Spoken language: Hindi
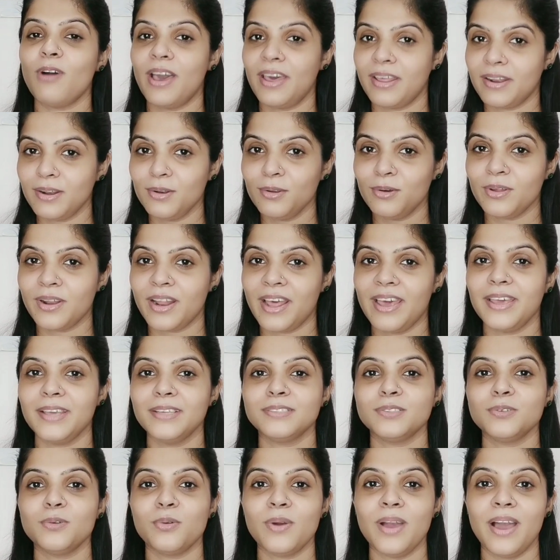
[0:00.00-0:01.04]
वायरल हो रहा
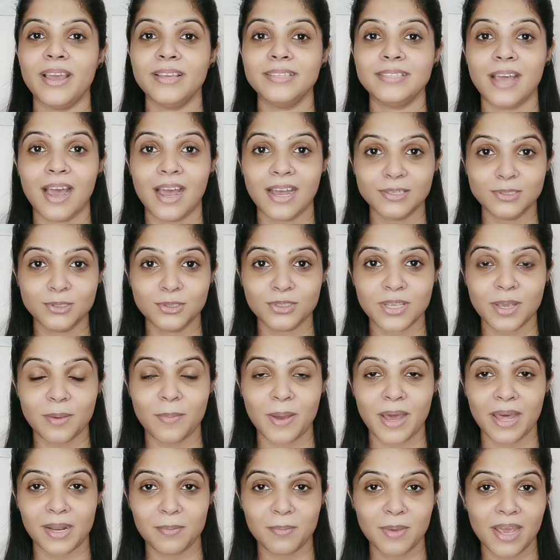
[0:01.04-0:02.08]
है सो so गाइज आज इसके
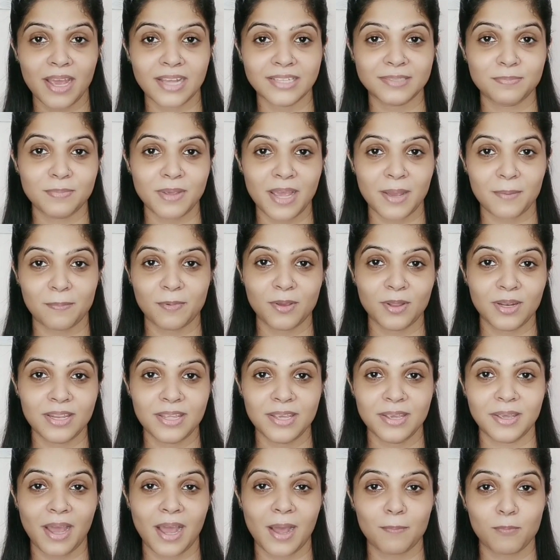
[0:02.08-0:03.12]
बारे में आज मैं आपके
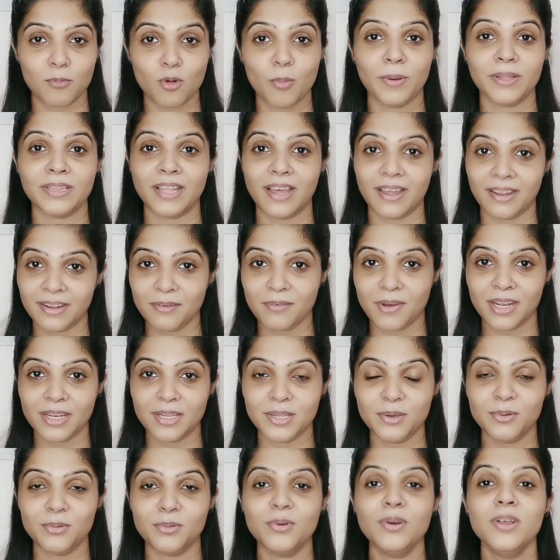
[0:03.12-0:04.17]
लिए आपको बताने
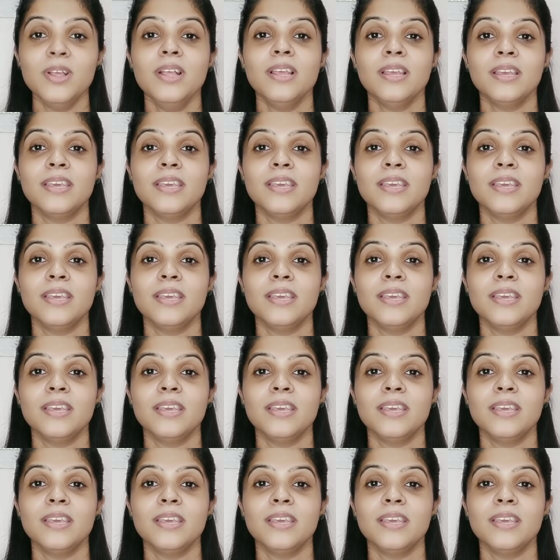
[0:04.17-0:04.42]
वाली हूँ